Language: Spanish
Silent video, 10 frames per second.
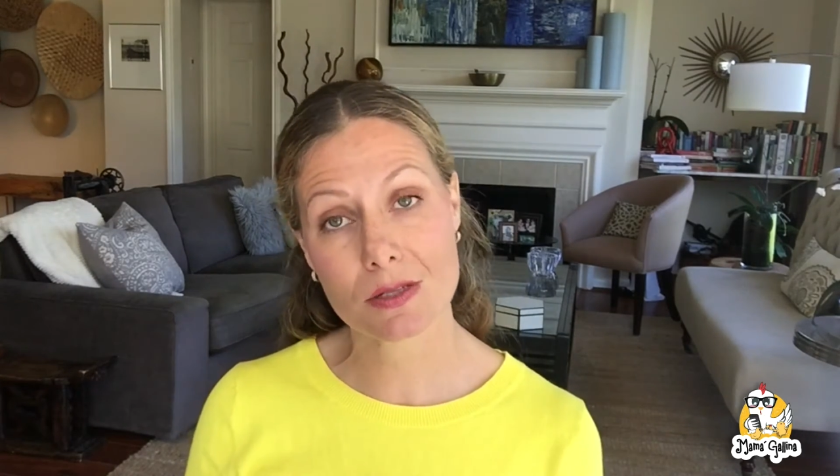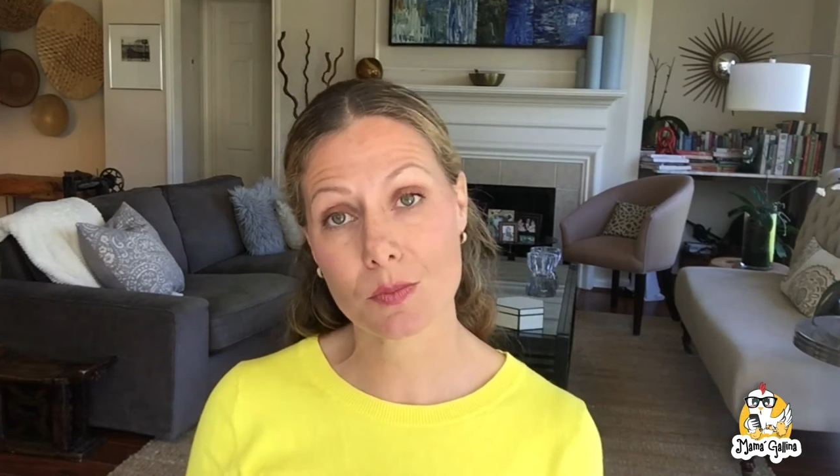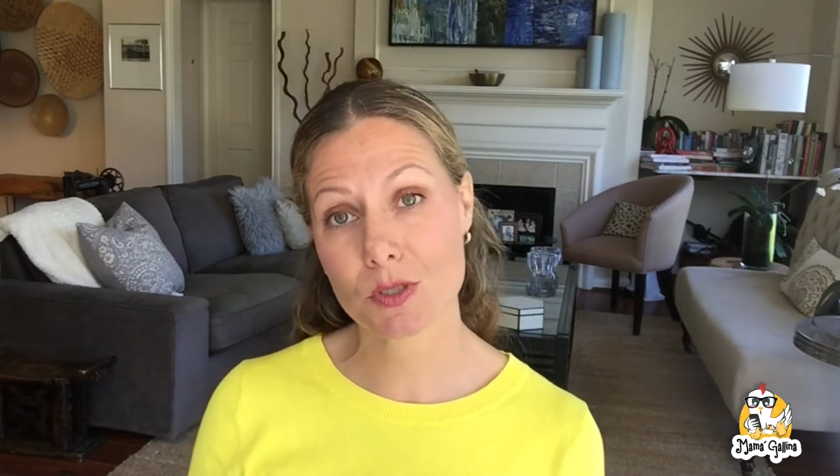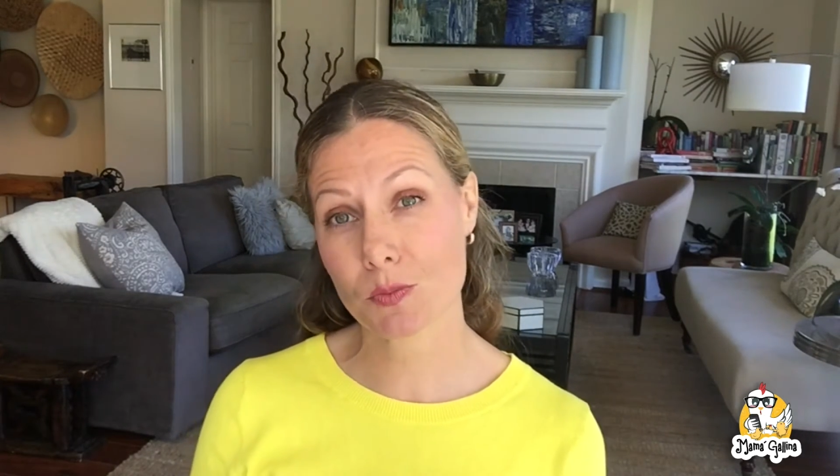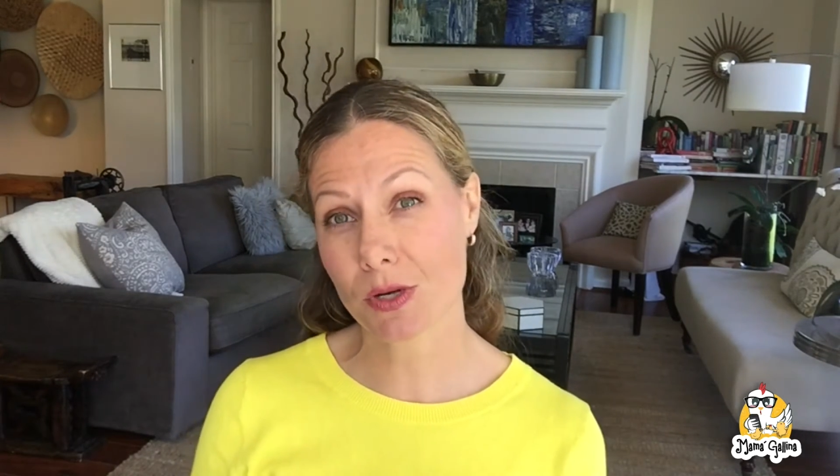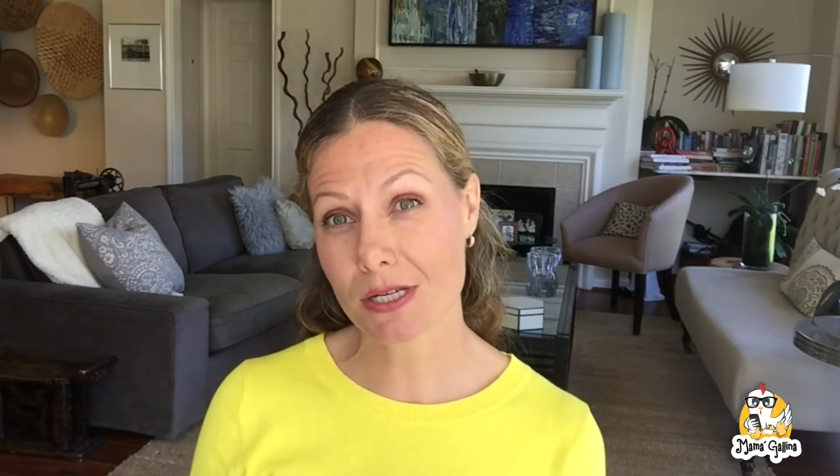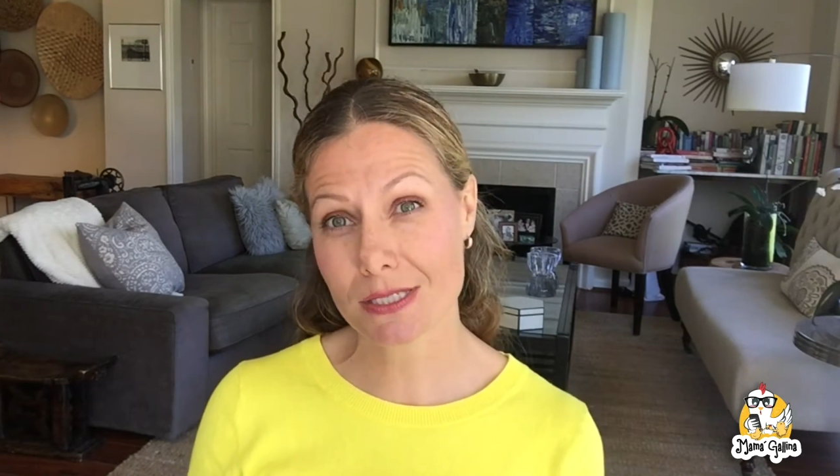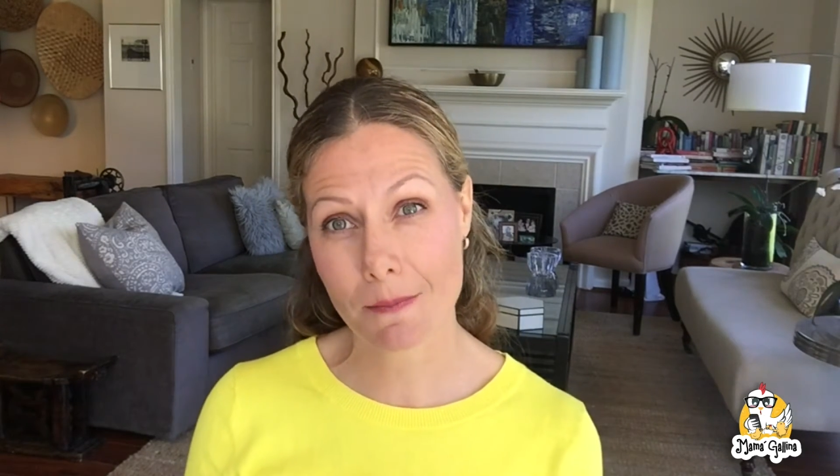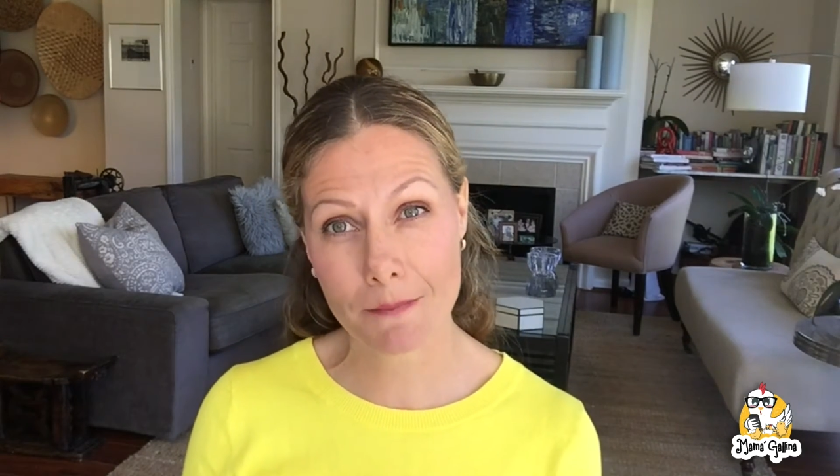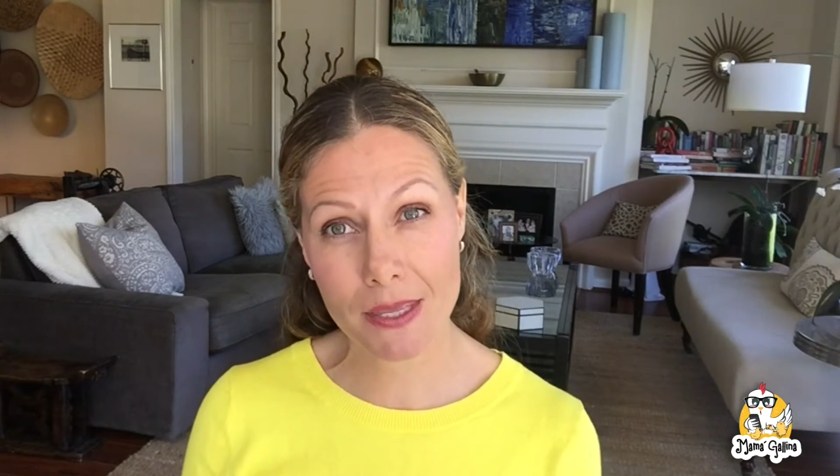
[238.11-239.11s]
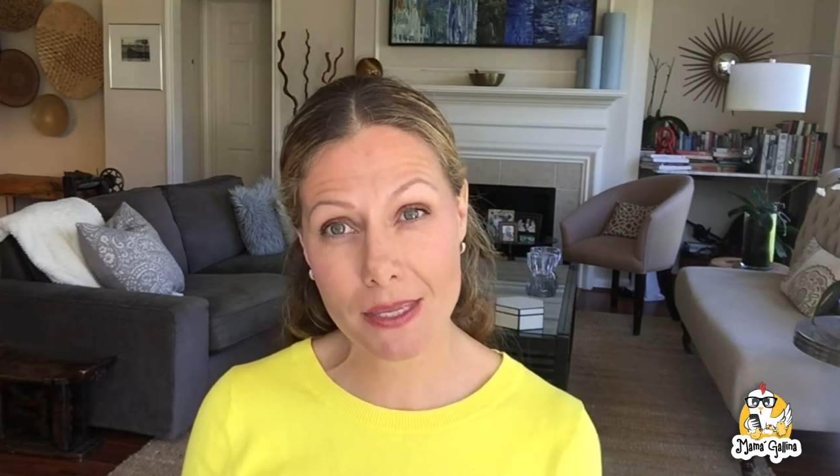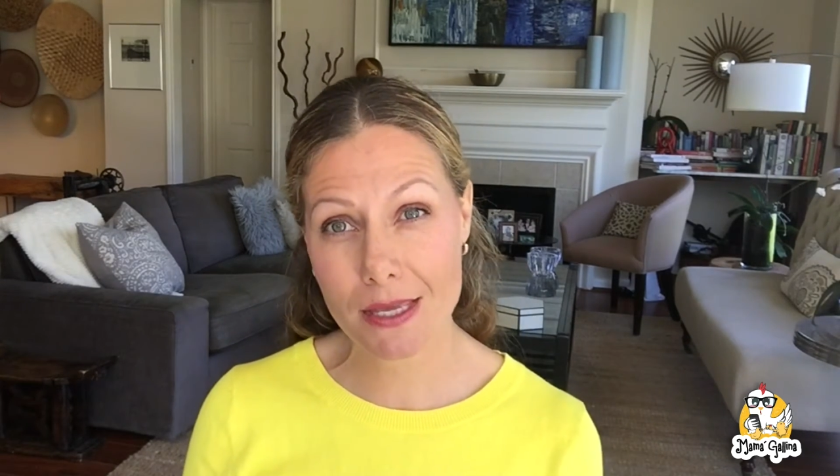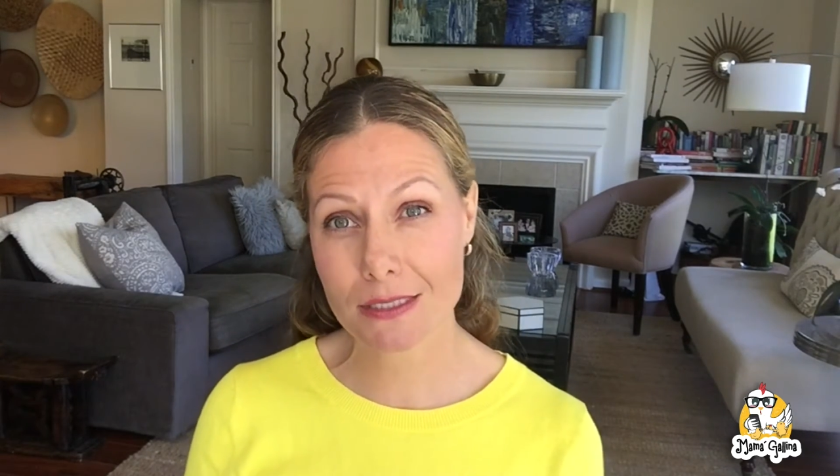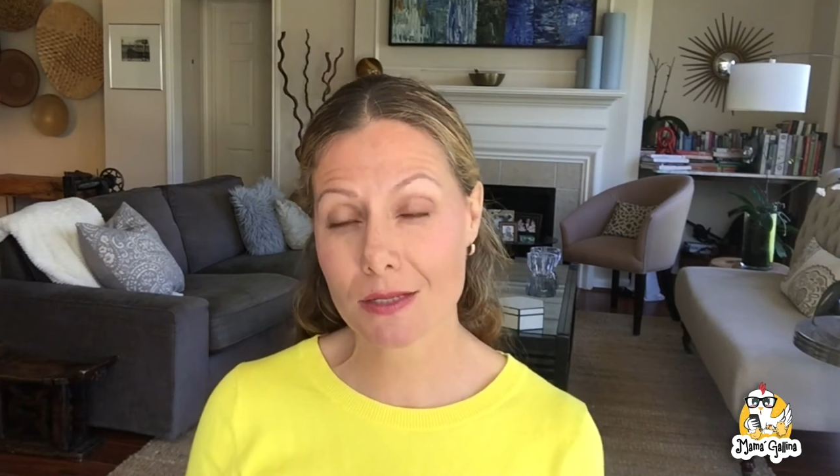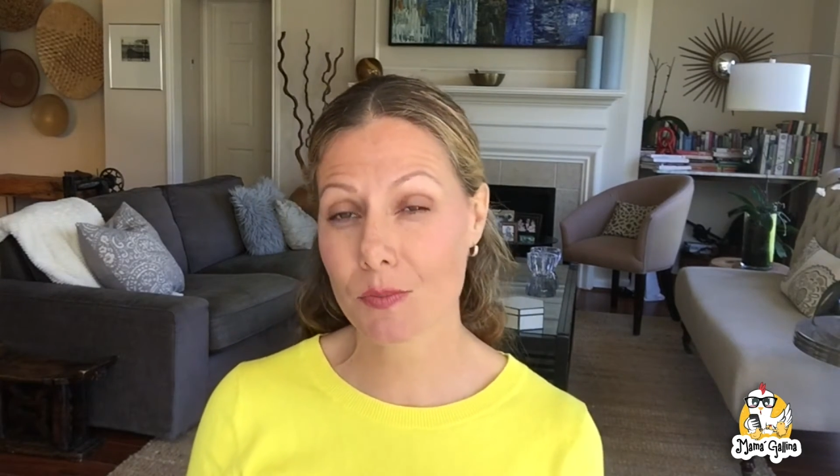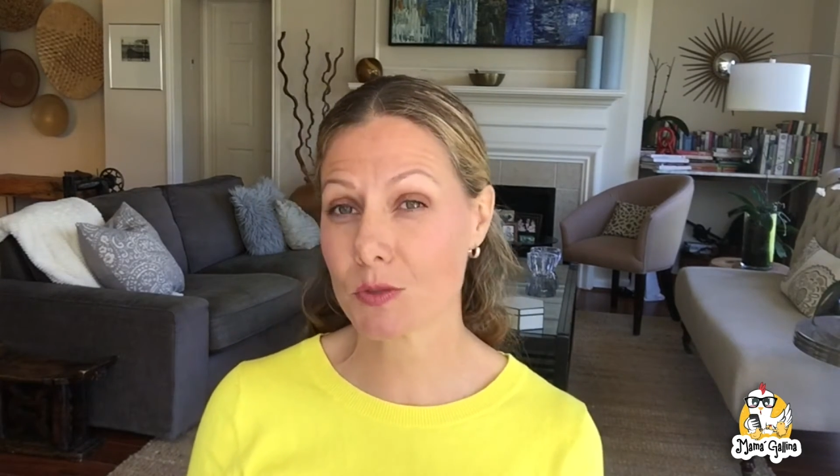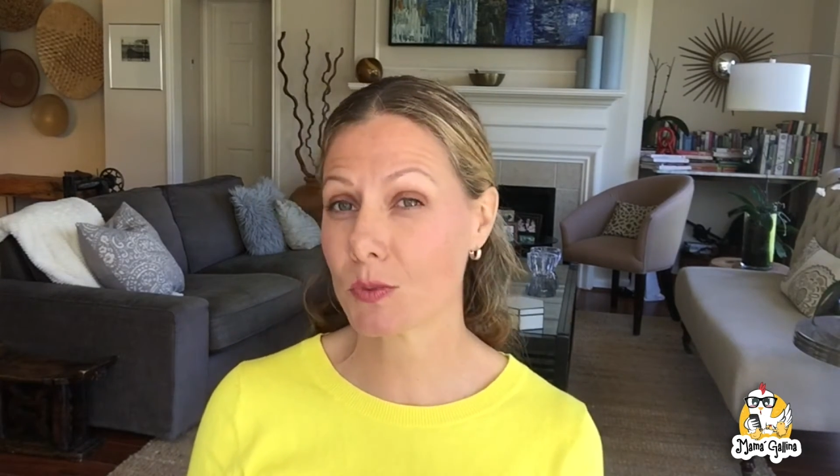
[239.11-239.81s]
le puedes poner semillas, le puedes